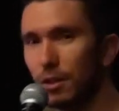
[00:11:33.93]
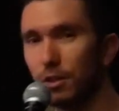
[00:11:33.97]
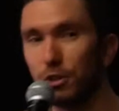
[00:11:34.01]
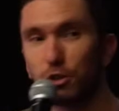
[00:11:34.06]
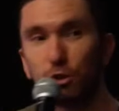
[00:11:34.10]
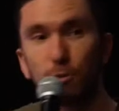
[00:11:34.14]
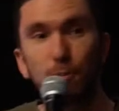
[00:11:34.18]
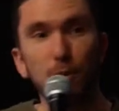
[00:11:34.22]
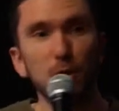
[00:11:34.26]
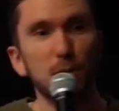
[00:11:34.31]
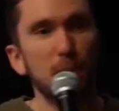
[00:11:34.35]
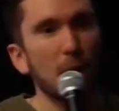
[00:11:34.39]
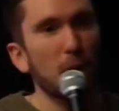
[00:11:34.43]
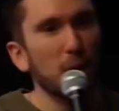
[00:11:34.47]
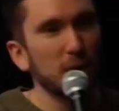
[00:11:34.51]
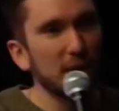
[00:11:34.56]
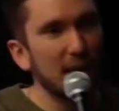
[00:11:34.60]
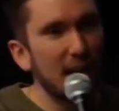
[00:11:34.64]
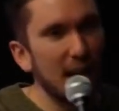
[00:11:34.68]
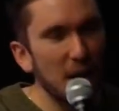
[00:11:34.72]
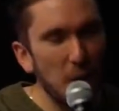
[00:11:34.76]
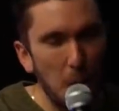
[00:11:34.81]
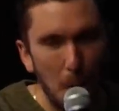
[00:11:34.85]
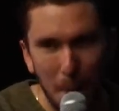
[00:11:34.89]
Je ne pense pas qu'on
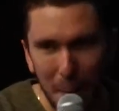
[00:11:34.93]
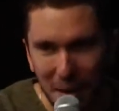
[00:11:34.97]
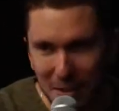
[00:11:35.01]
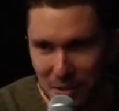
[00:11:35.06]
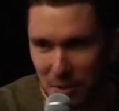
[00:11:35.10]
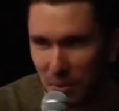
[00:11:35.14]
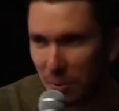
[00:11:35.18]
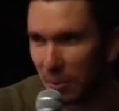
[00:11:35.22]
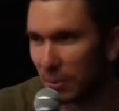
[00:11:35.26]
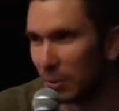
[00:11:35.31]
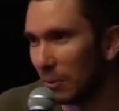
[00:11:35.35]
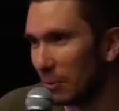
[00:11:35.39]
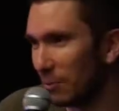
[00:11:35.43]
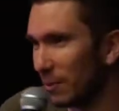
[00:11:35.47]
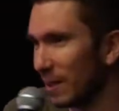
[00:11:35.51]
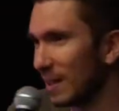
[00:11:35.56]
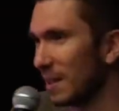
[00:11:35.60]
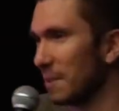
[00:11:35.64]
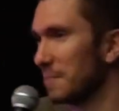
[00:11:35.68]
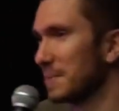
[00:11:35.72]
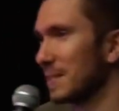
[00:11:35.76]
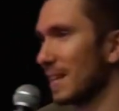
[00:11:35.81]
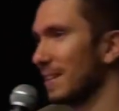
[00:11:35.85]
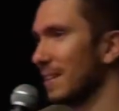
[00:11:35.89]
ait de la compassion quand on fait
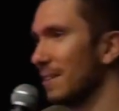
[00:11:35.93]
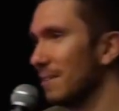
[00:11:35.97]
comme ça,